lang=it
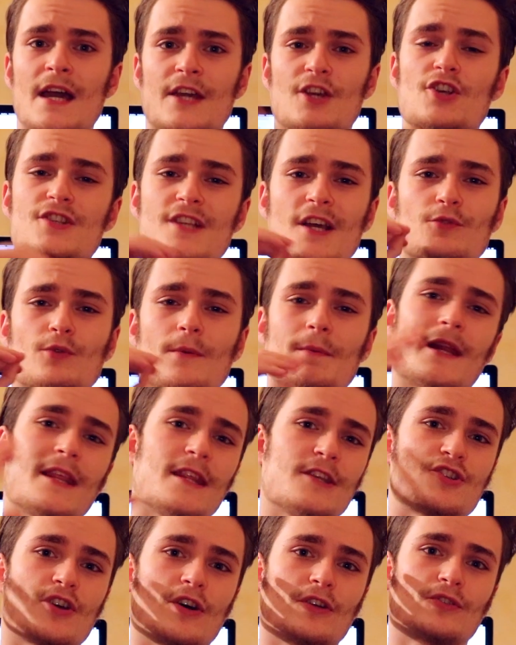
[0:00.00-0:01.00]
gli Oscar
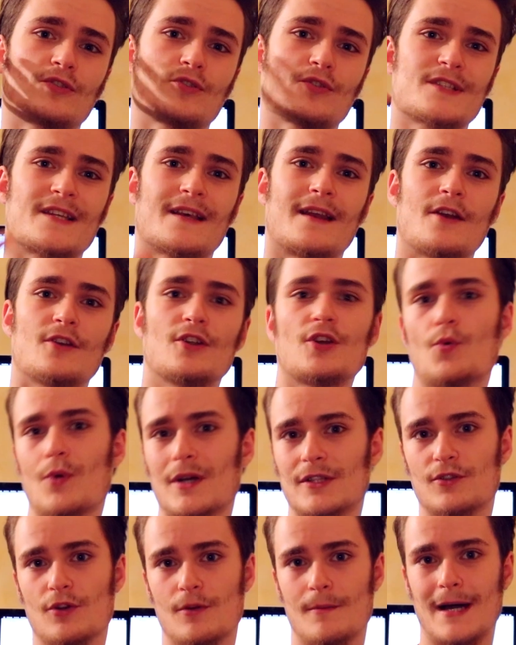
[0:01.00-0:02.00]
2018 saranno il
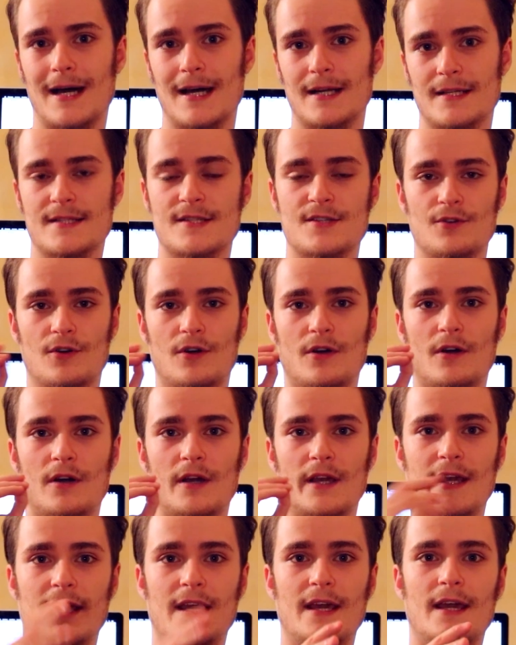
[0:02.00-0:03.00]
4
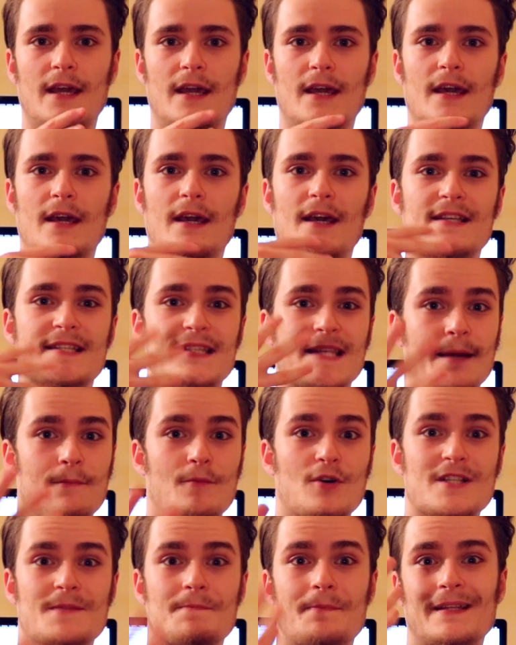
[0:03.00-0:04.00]
marzo e
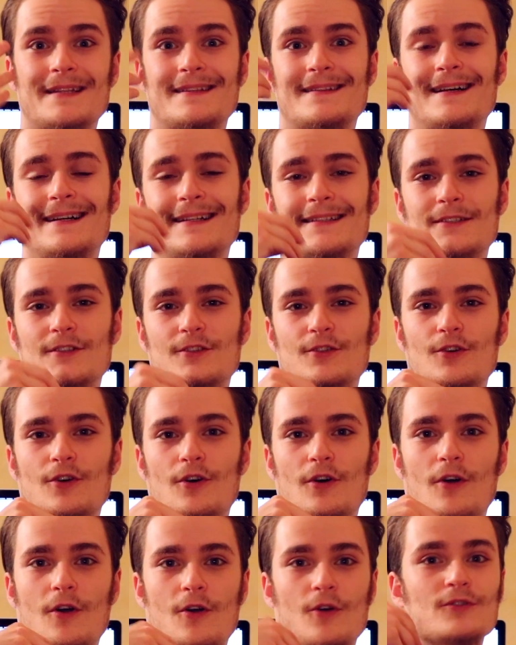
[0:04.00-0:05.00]
stiamo
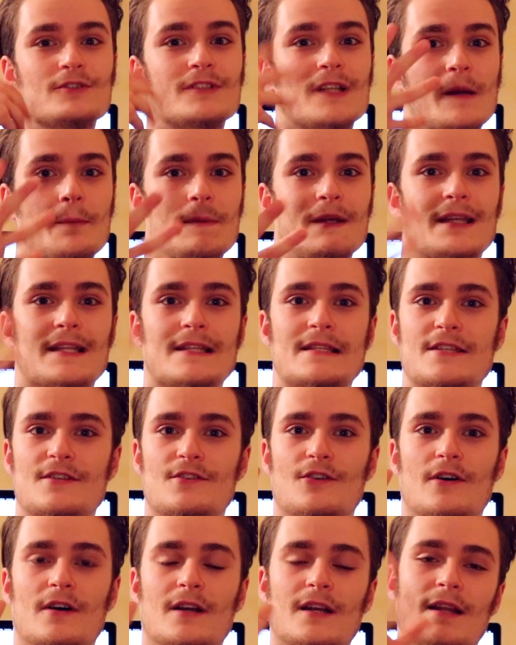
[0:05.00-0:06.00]
aspettando con
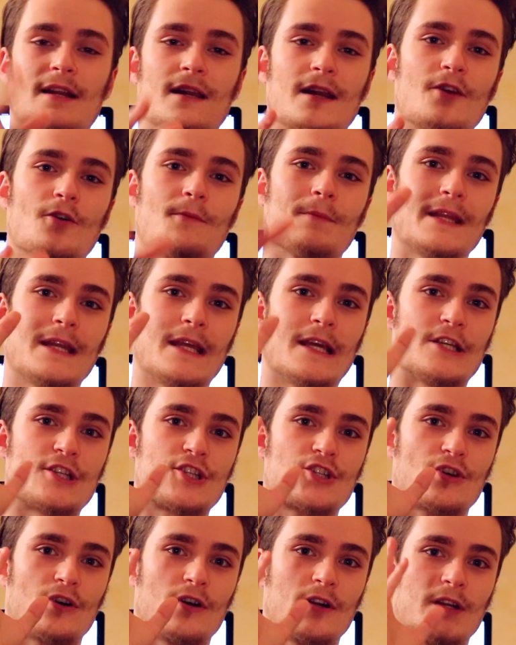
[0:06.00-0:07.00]
trepidazione le
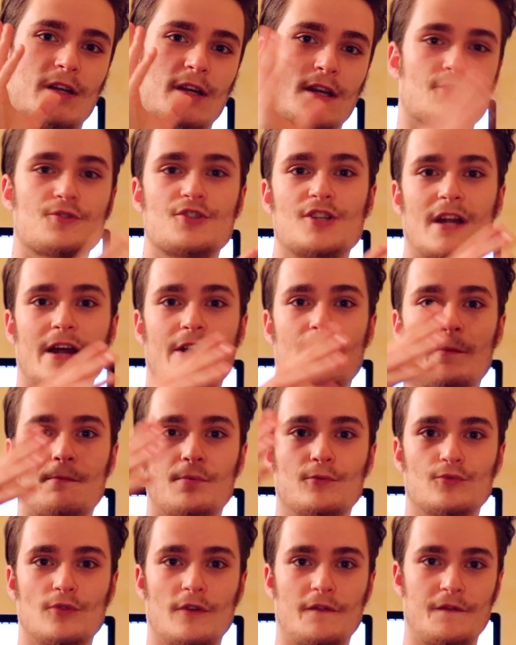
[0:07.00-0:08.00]
nomination che usciranno
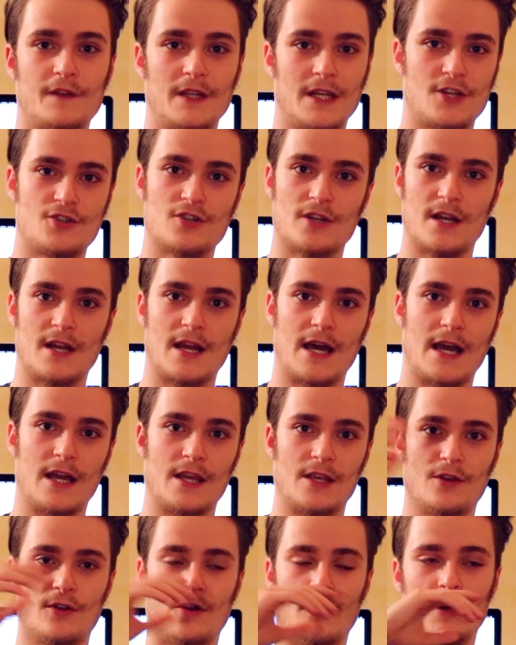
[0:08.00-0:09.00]
appunto a fine
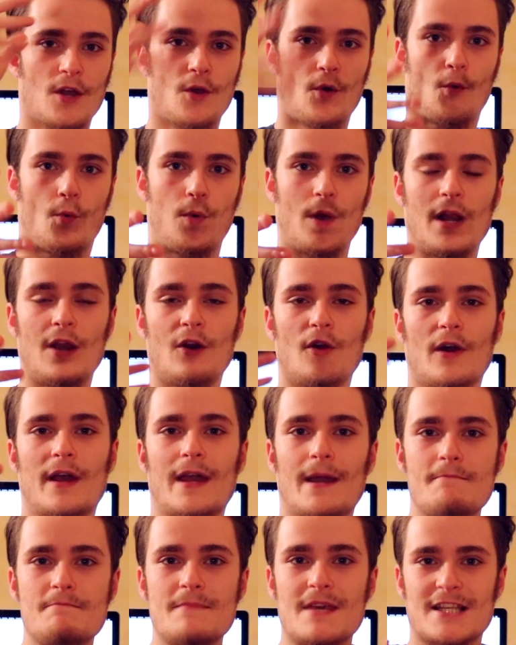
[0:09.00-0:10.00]
gennaio. Quello
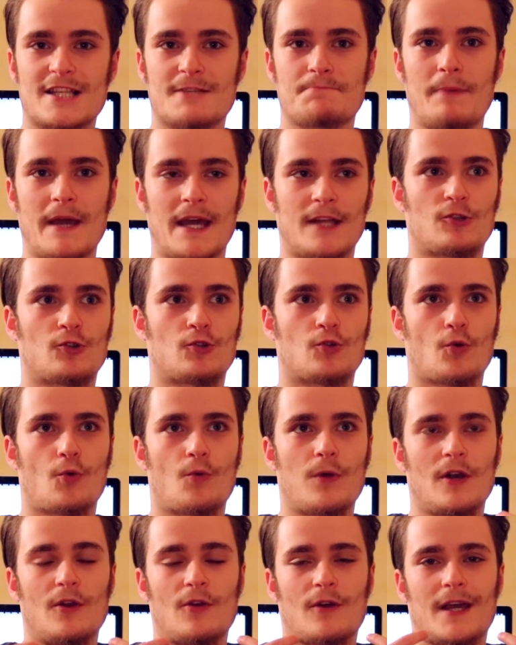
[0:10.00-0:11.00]
che mi aspetto,
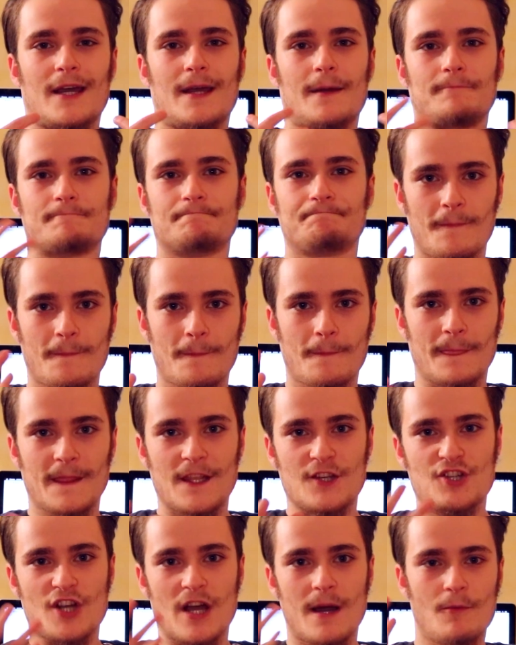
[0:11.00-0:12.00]
quello che
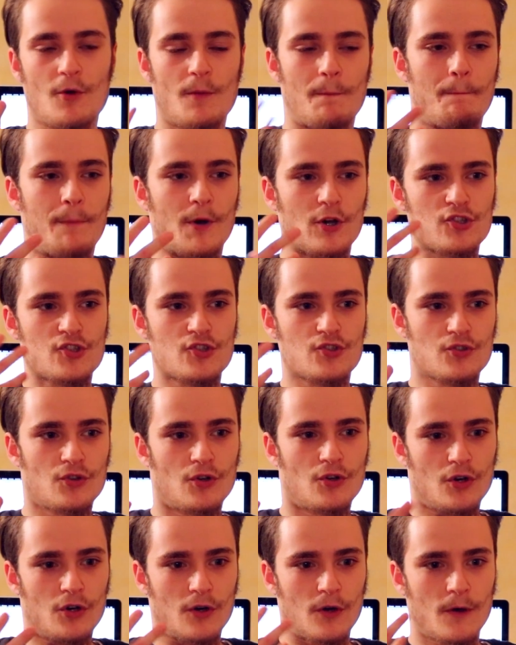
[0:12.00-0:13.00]
diciamo
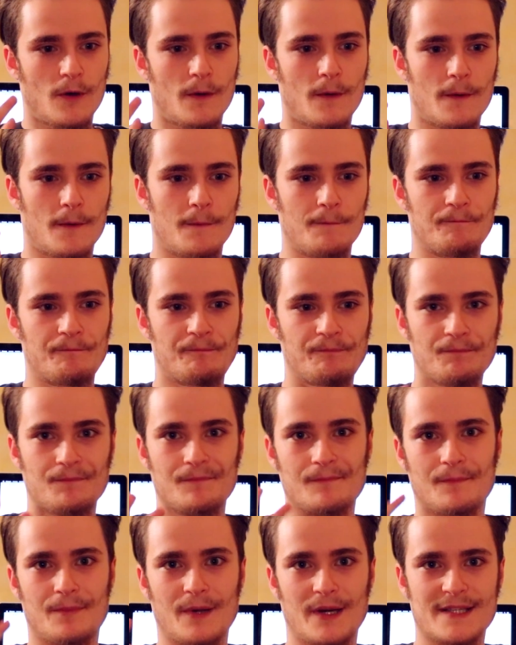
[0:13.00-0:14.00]
posso
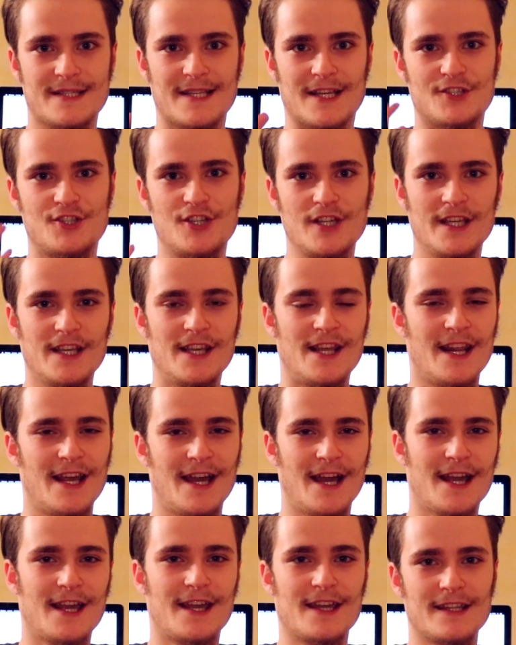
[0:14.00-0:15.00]
presagire
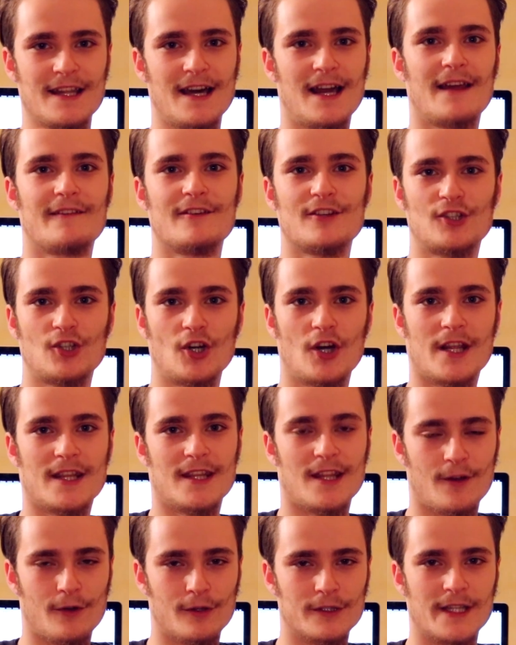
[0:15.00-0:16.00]
anche dalla vittoria
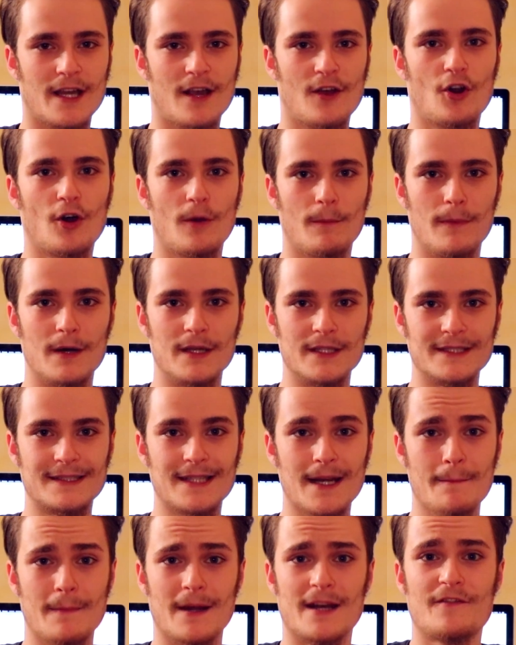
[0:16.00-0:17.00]
dei Golden Globe di
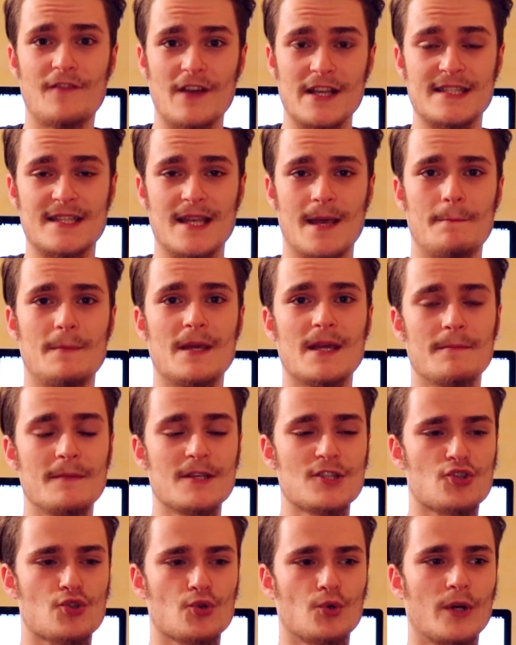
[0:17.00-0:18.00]
Tre Manifesti a Big
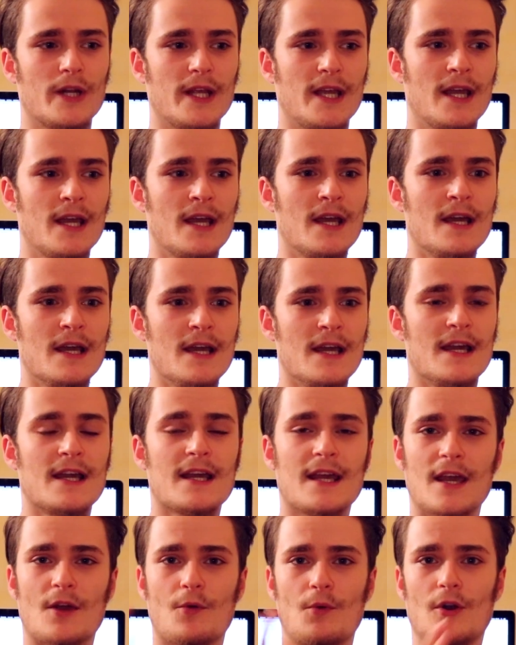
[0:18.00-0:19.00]
Missouri
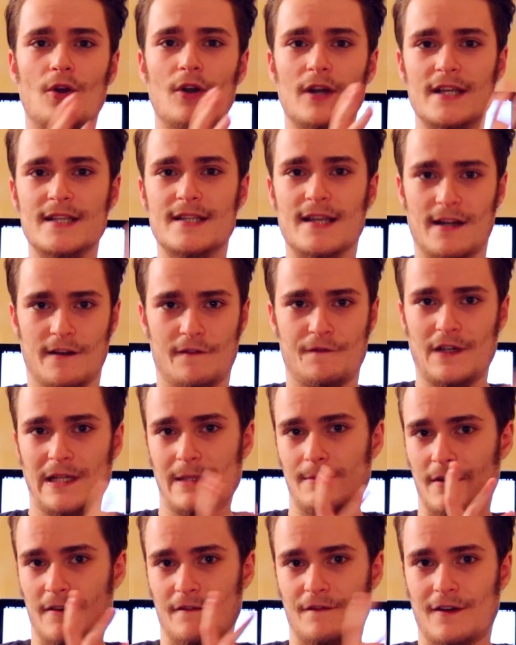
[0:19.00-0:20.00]
che quello lì sarà il
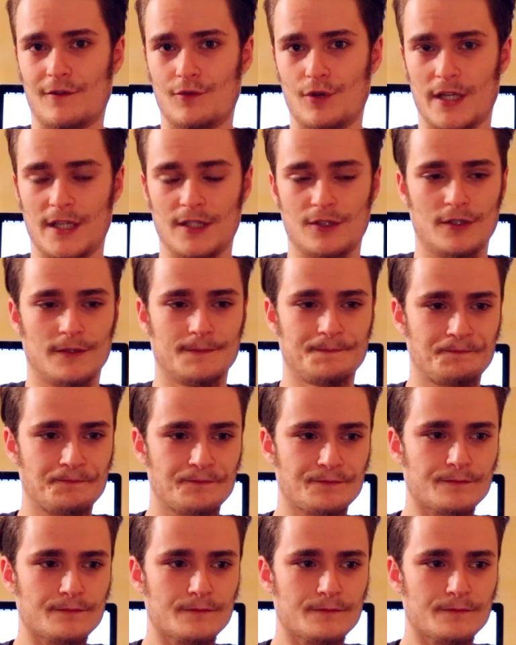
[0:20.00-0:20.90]
film favorito.